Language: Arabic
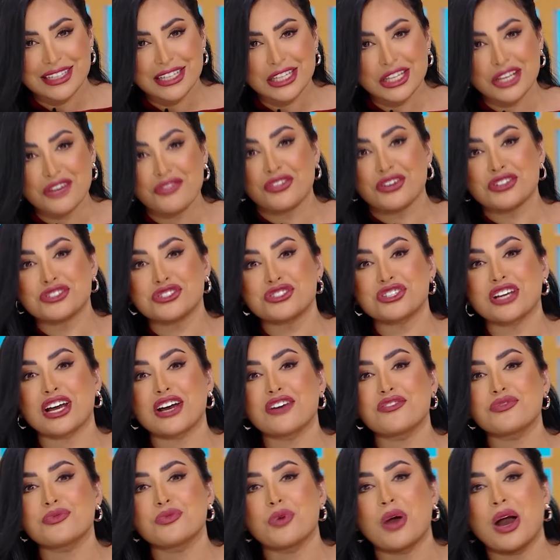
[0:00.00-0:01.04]
يفقد
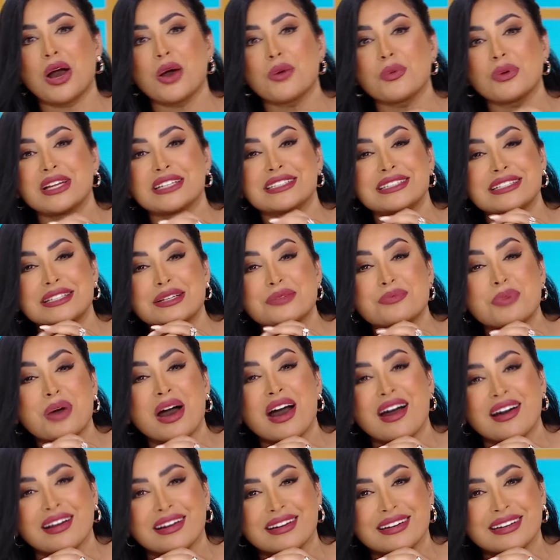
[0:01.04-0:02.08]
شغف محاولة
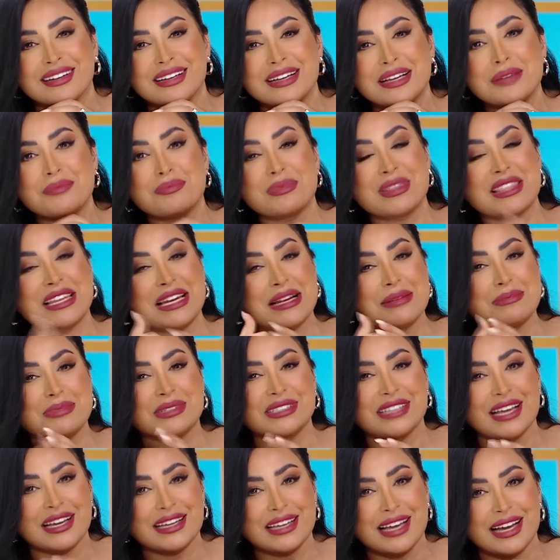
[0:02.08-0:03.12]
الإبهار مثل
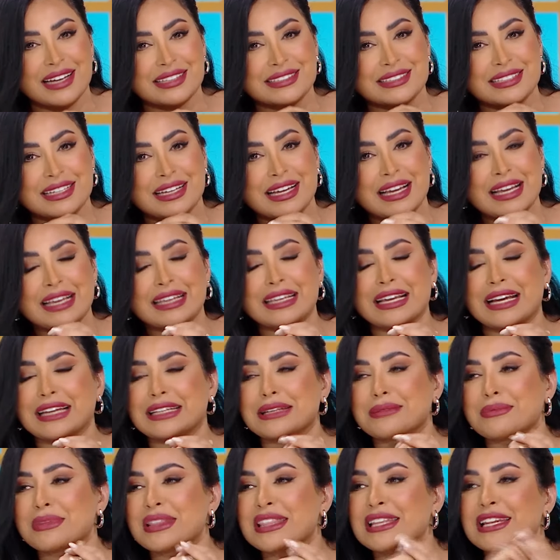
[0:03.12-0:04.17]
البدايات
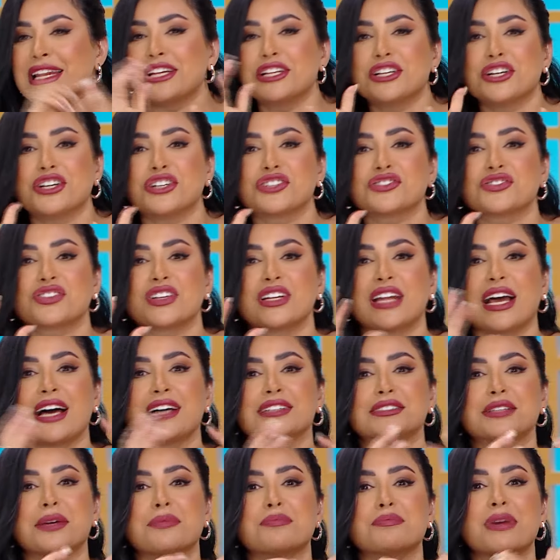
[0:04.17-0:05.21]
يعني مثل اللي يحط
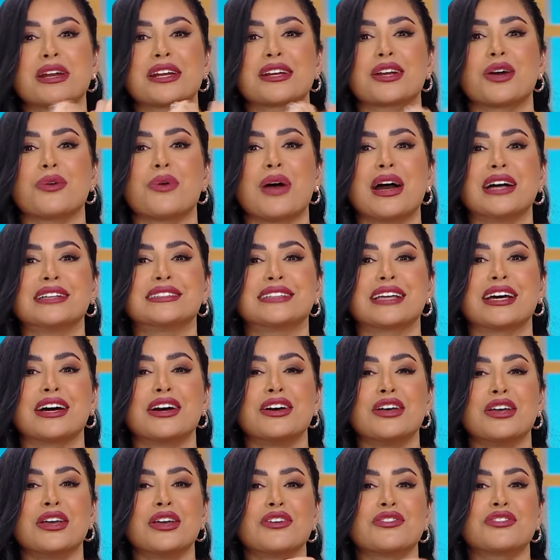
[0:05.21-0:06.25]
الحطب مرة واحدة
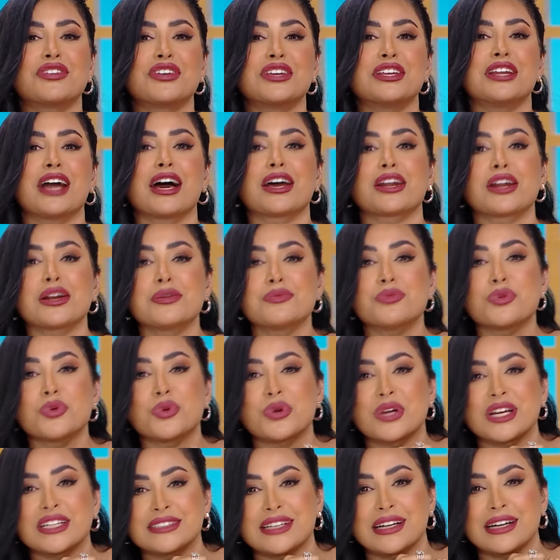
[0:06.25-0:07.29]
في نار
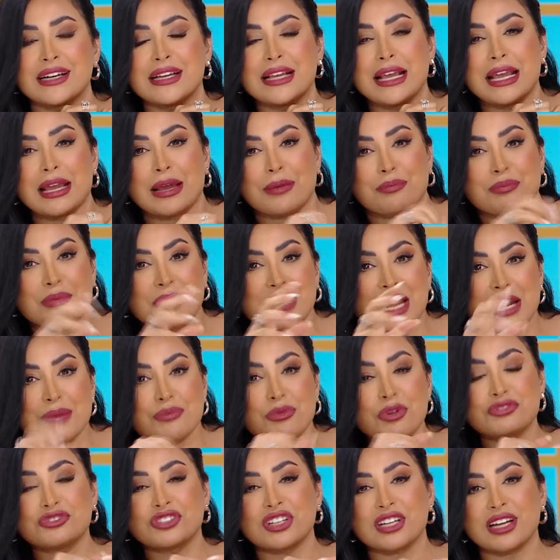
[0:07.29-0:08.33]
الموقدة من
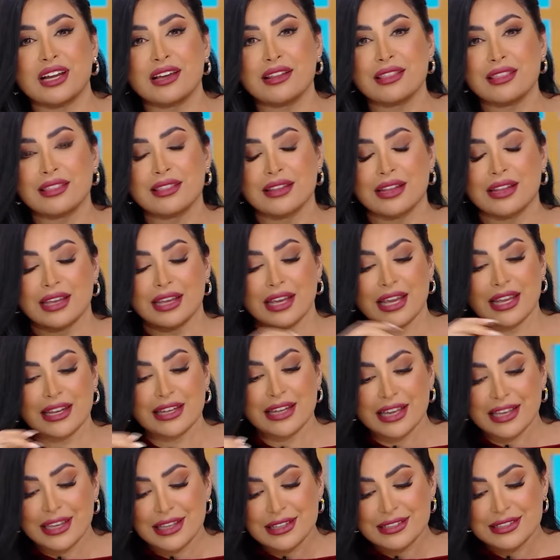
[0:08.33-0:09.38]
المفترض
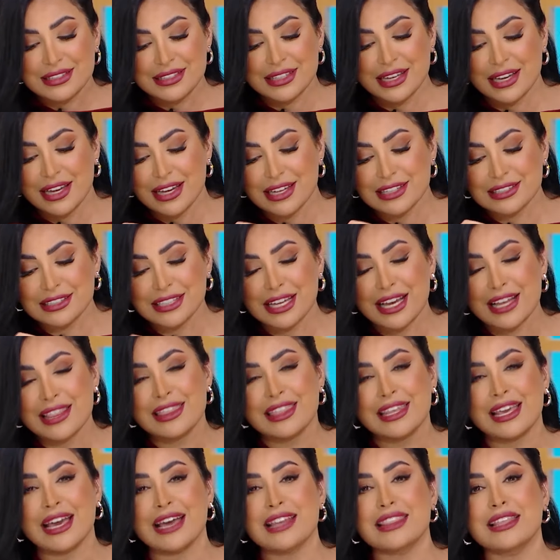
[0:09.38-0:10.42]
أنك أنت
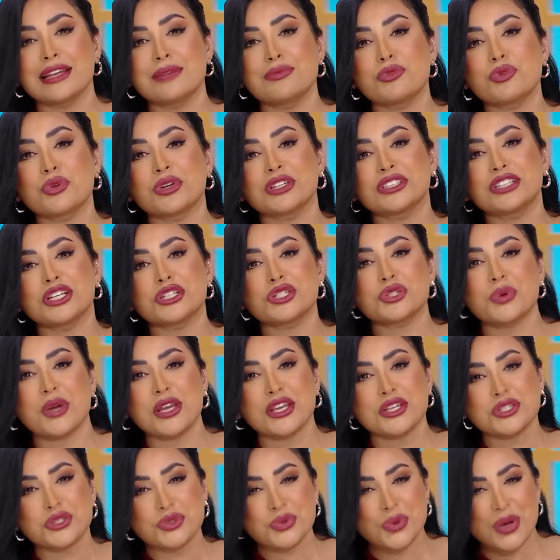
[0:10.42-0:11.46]
تغذي هذه الموقدة
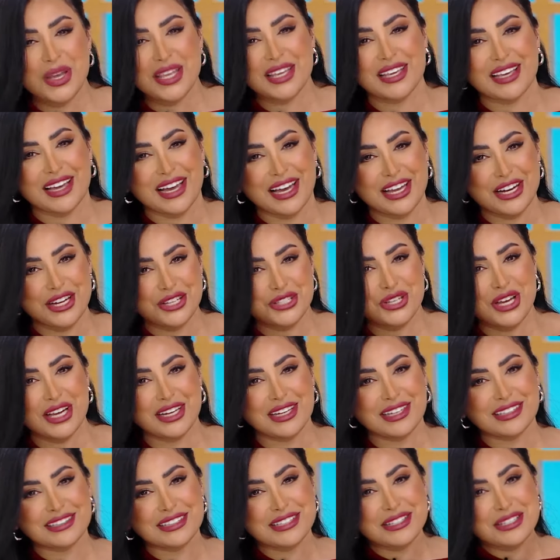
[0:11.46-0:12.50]
شوي شوي
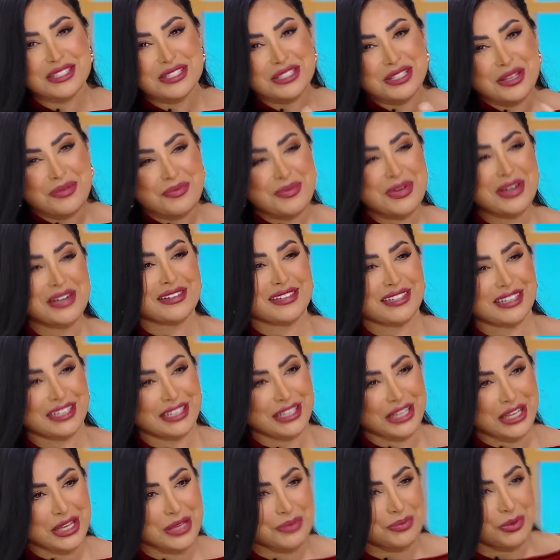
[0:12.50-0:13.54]
علشان تستمر
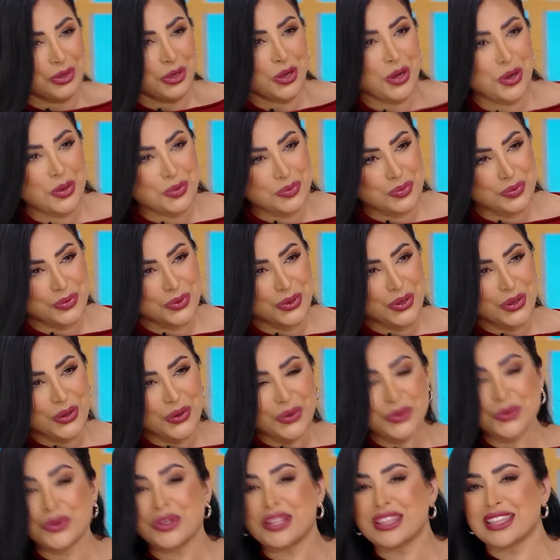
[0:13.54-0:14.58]
لهيب الحب
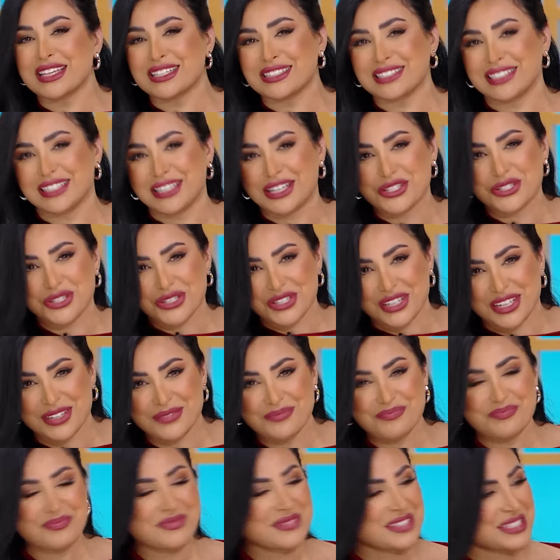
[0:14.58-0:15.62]
ولذة العشرة
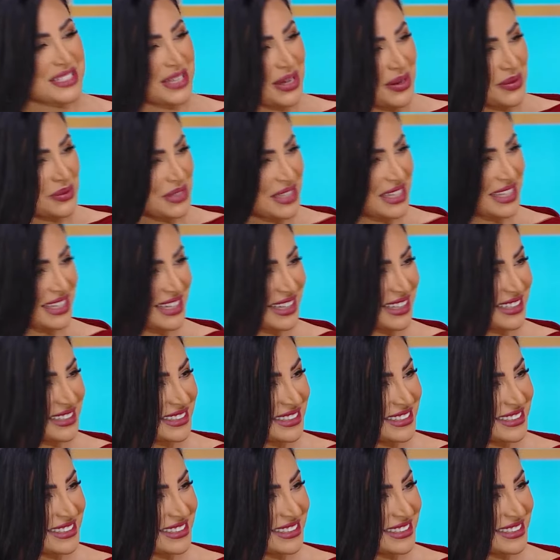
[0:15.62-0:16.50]
صح ولا لا؟